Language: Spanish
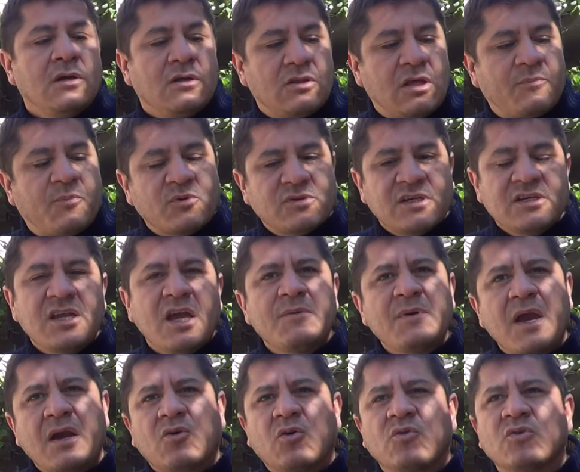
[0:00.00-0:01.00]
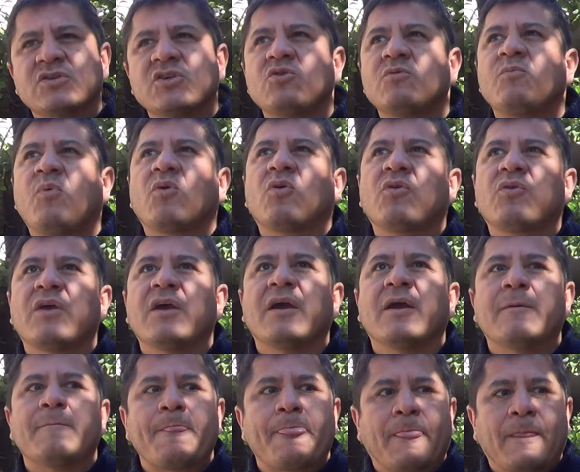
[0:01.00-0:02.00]
De por sí ya había conocido un poco
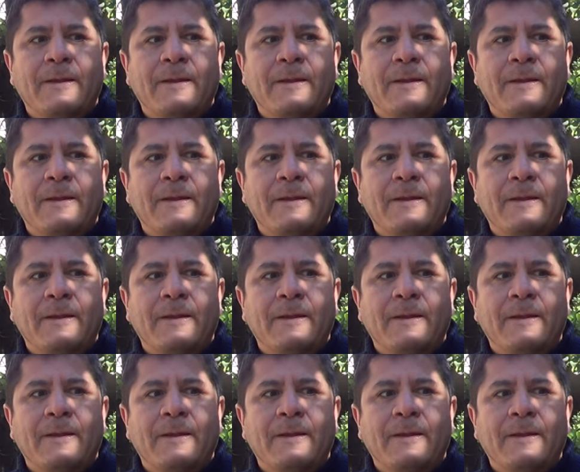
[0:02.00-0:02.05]
de